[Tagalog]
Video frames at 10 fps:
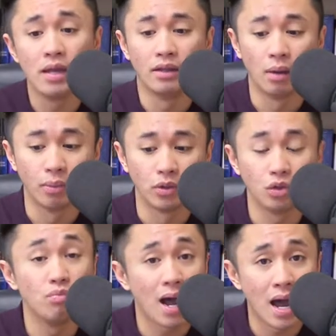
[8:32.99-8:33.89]
Number
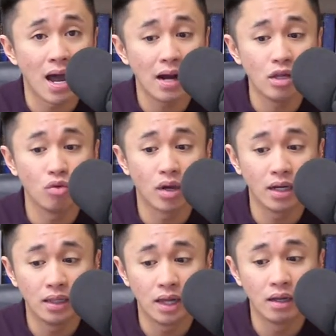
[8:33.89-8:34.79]
two, maari yung
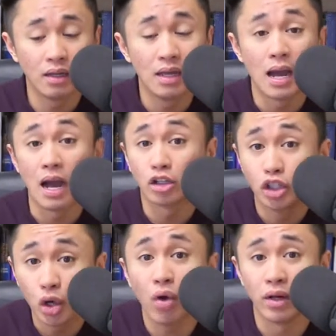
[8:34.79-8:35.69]
kanilang
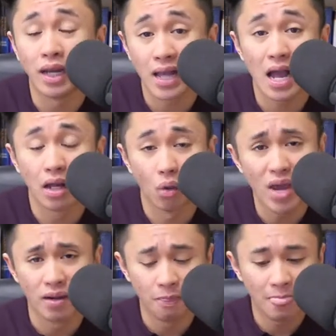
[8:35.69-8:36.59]
aksyon na
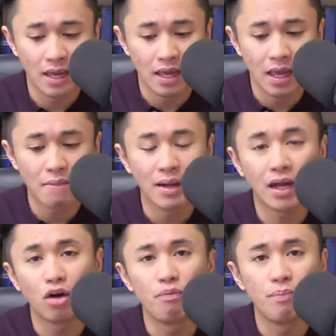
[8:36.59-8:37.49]
gagawin eh
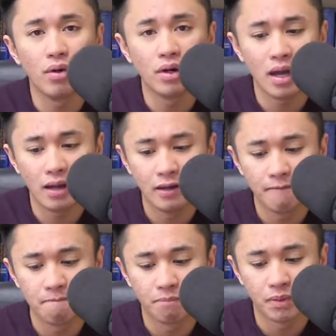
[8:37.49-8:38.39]
magkaroon po ng
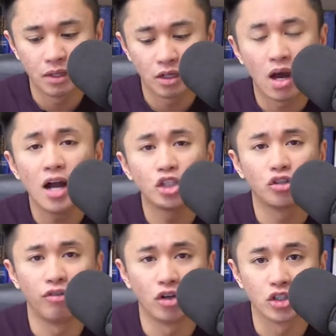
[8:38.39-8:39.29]

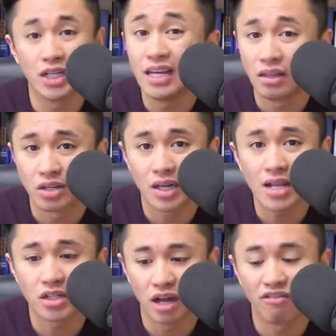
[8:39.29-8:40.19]
controversy in the
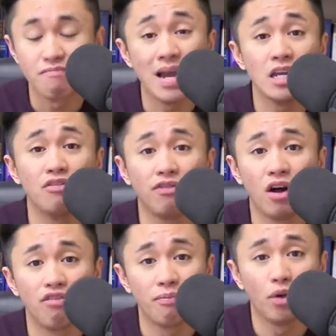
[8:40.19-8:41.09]
sense of
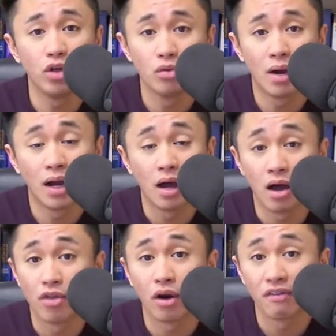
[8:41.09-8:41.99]
ma-involve po yung mga
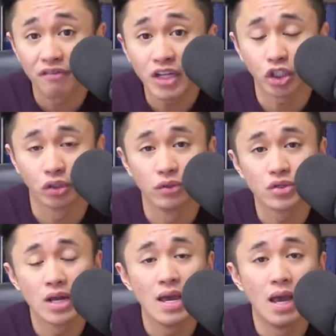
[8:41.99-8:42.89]
other
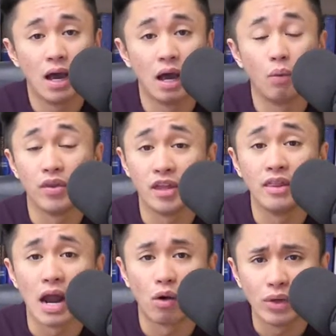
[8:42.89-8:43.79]
officials uh, within
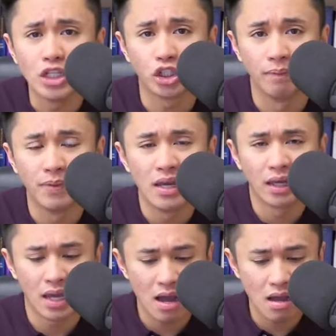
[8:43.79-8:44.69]
that region.
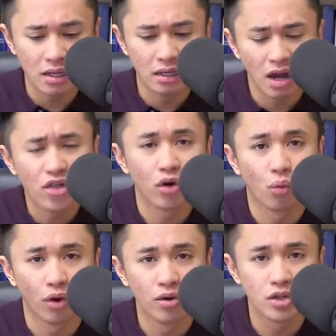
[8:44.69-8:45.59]
Kaya in other
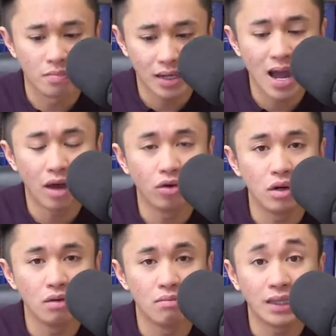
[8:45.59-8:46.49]
words, magkakaroon
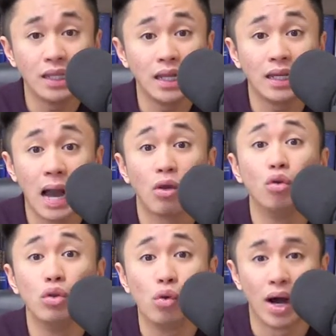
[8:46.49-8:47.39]
ng matinding
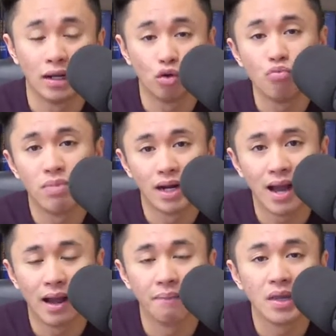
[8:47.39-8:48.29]
kaguluhan,
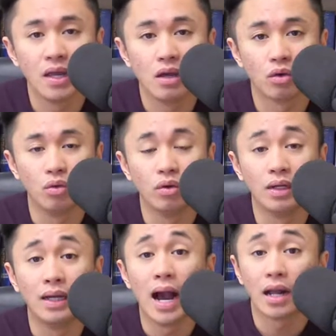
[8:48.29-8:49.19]
kumbaga,
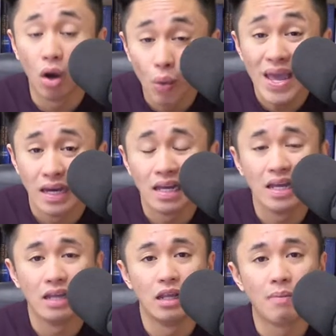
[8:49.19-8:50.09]
kung gagawin
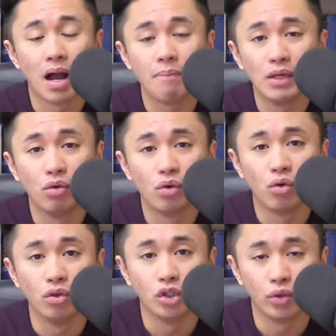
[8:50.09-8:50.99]
ng mga pinunong
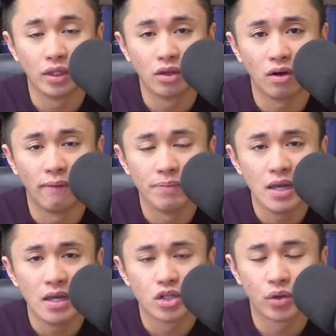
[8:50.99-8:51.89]
Hudyo ito.
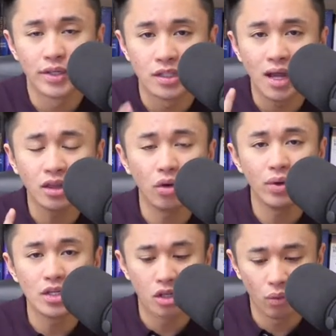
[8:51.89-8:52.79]
So it's not the
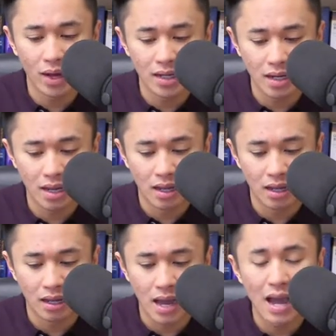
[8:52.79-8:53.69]
reason why
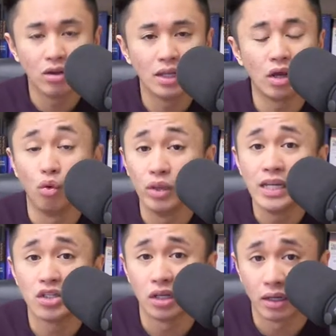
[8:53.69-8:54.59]
na ayaw nila
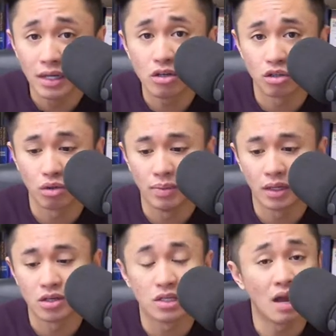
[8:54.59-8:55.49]
hulin si Kristo
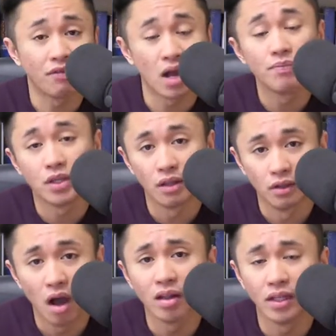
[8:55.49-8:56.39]
because they have come to the
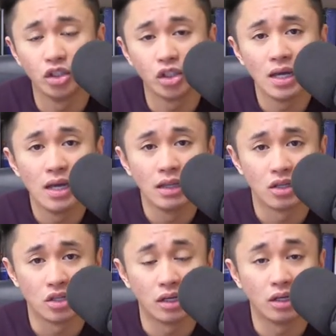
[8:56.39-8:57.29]
knowledge na
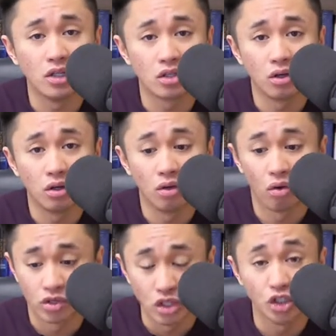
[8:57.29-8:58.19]
si Kristo
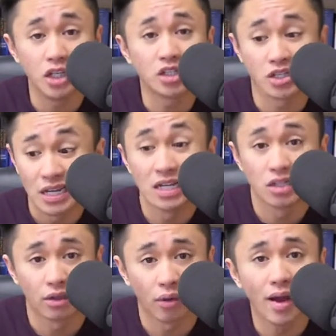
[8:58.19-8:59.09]
or si Jesus is
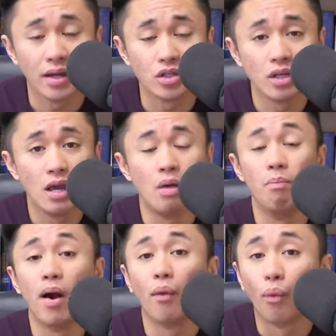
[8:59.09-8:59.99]
the Christ,
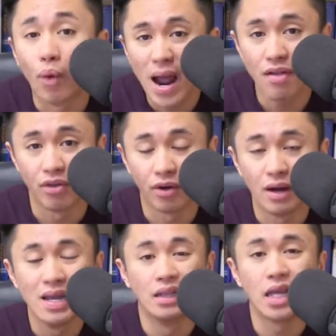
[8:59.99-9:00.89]
but rather
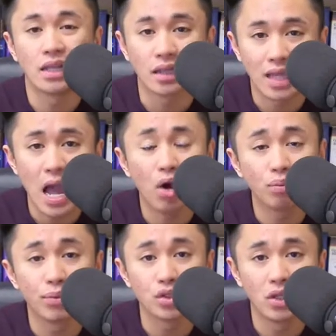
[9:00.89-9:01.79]

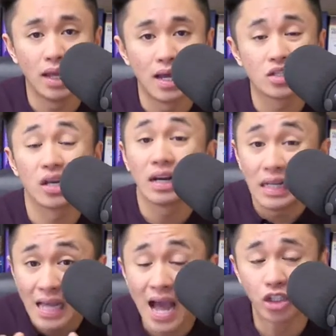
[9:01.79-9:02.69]
natatakot po sila sa
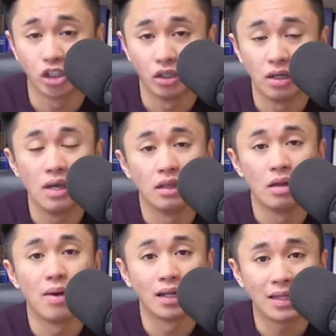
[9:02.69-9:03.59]
reaction
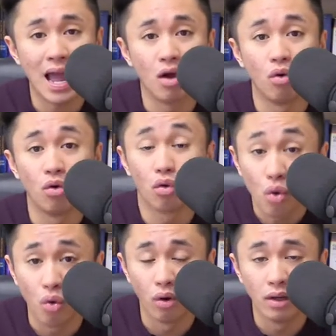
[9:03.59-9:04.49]
ng mga tao
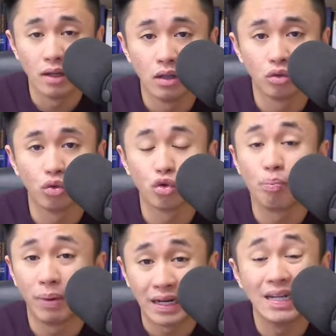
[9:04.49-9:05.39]
kung
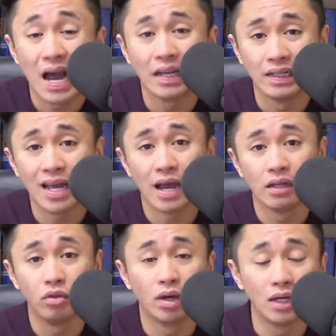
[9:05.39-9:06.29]
tutuparin nga nila
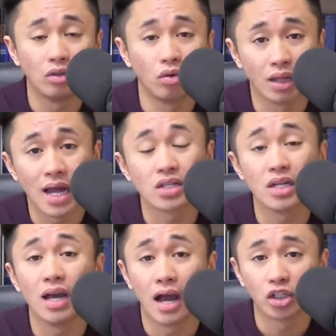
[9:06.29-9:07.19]
yung ganitong
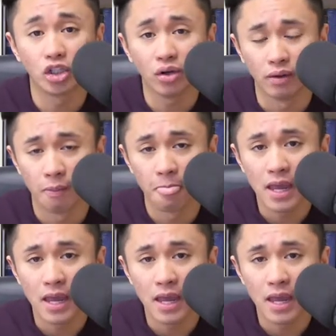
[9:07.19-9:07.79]
klasing aksyon.